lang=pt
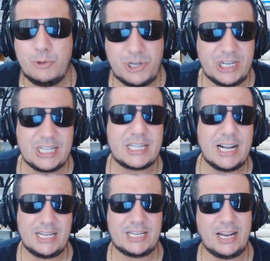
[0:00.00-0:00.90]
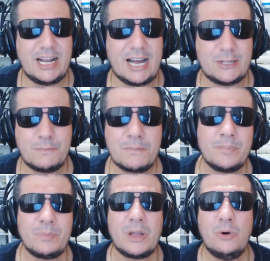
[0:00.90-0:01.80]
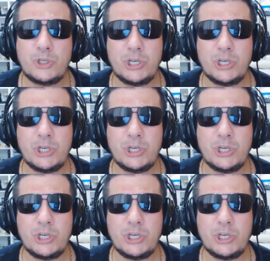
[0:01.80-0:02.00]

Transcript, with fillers: dos titãs, tá ligado? O